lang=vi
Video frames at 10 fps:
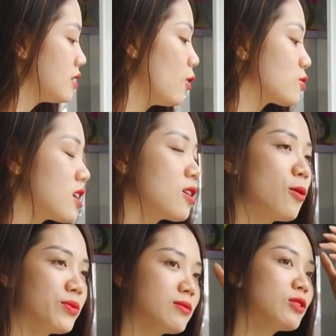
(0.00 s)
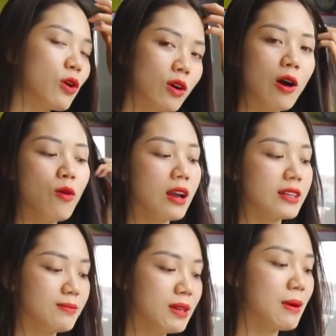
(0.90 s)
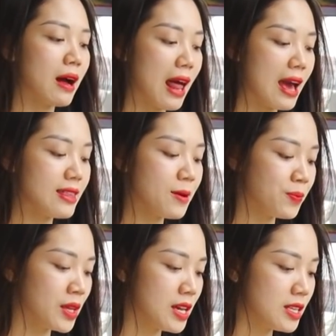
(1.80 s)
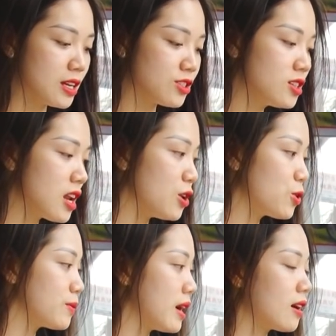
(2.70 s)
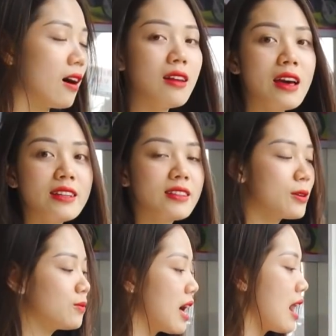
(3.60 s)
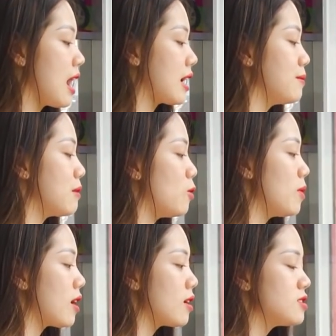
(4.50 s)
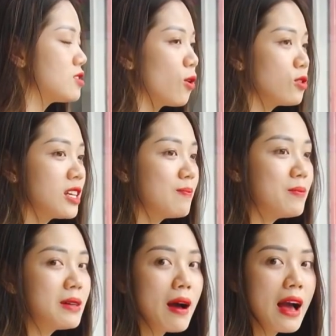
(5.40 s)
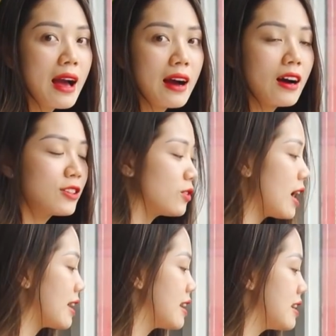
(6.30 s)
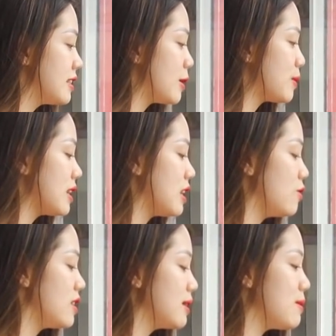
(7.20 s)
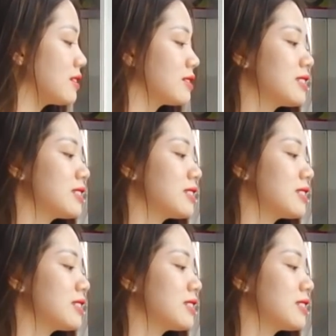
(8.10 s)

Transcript: thì hồ sơ cùng chứng minh hộ khẩu hoặc là chứng minh bằng lái nhé thì đợt trước là liệu cũng đã có lên cho chúng ta là cái mẫu mà có cái số 93 ở chỗ này thì hôm nay là liệu lên cái mặt